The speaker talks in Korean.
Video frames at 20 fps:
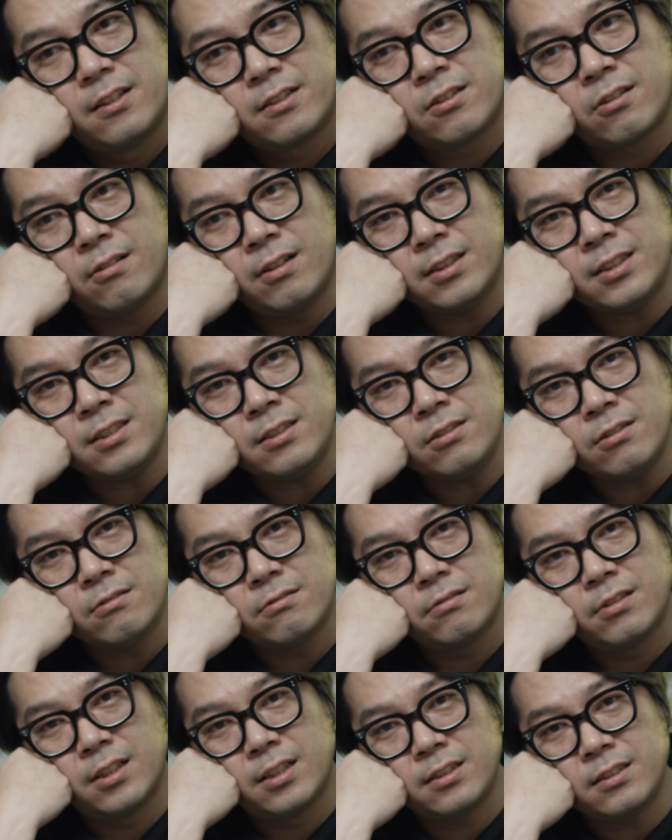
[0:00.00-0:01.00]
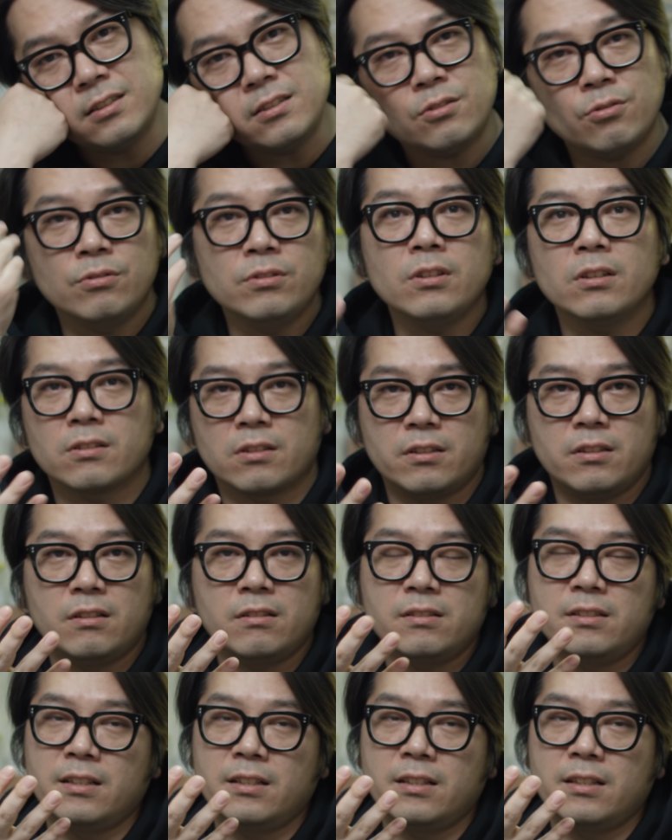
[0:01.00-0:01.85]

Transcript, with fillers: 저 같은 경우에는 손 떨어요.